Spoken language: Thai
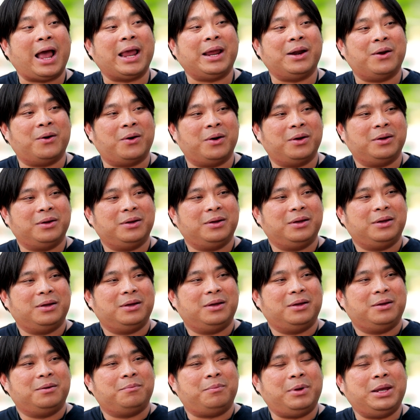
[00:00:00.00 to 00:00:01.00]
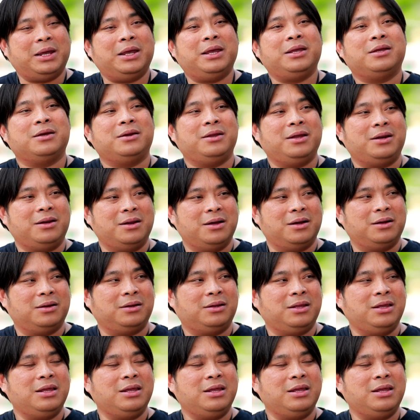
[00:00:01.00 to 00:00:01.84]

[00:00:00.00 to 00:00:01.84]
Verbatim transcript: ไทยเนาะผีชนิดหนึ่ง